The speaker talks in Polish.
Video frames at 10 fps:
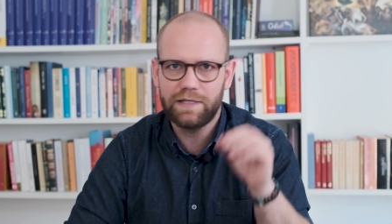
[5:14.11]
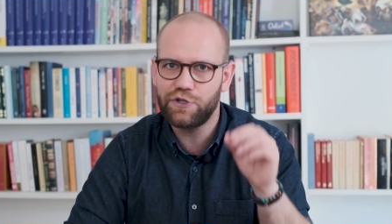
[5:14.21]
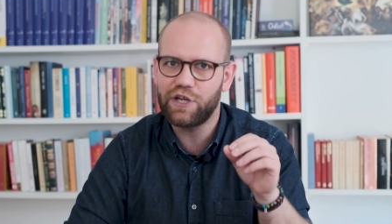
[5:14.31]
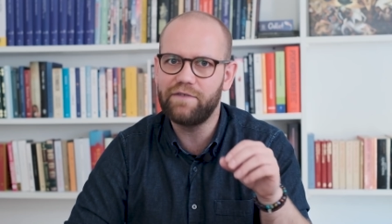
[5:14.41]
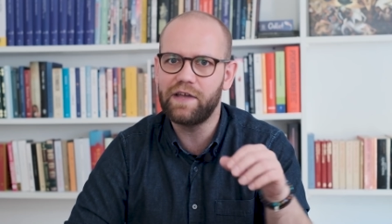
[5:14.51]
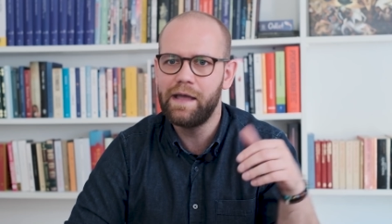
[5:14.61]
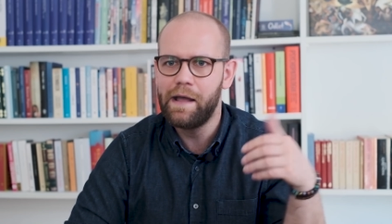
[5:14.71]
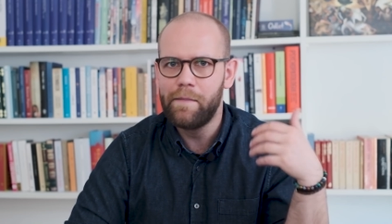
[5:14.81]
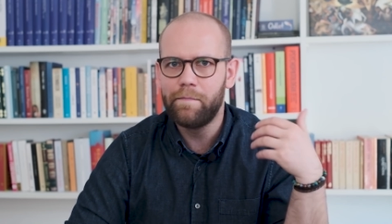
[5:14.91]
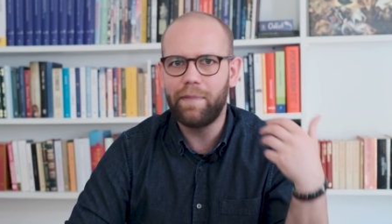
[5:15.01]
I co ciekawe,
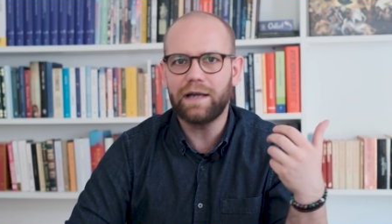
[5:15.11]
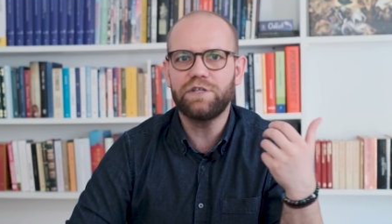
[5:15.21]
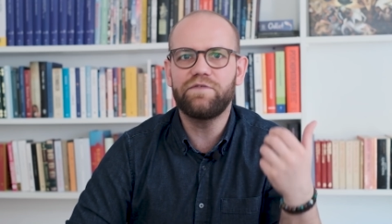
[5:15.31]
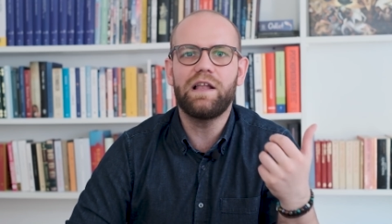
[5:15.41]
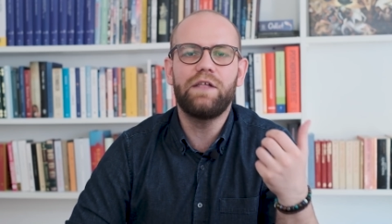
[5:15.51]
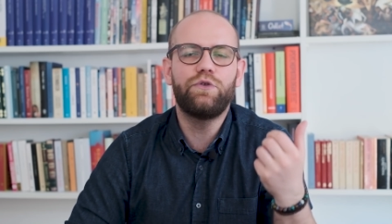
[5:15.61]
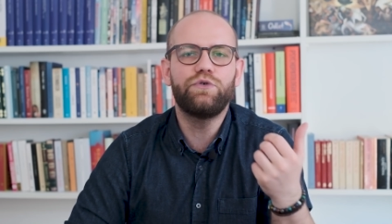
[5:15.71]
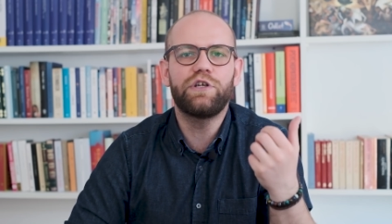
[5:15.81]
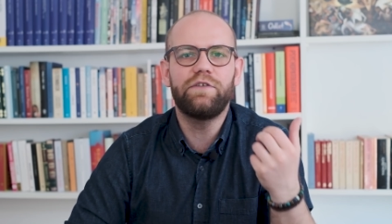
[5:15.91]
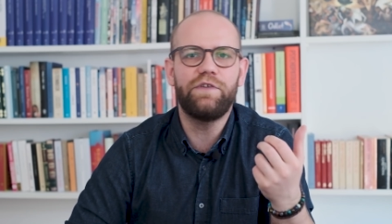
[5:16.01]
bardzo wiele
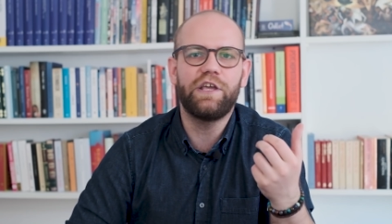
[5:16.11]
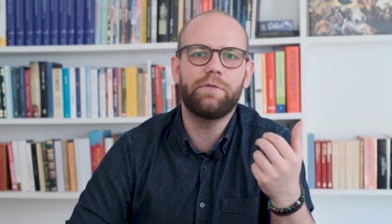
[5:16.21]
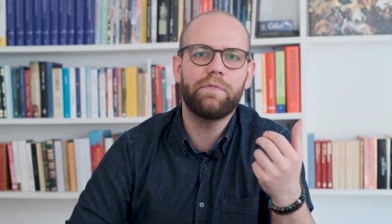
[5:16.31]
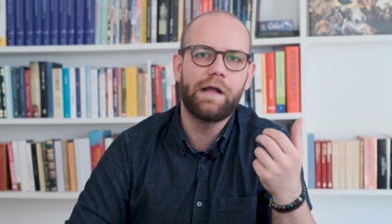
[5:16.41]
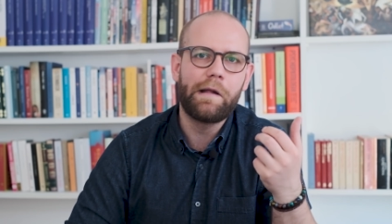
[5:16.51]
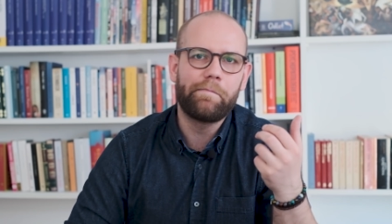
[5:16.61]
dużych firm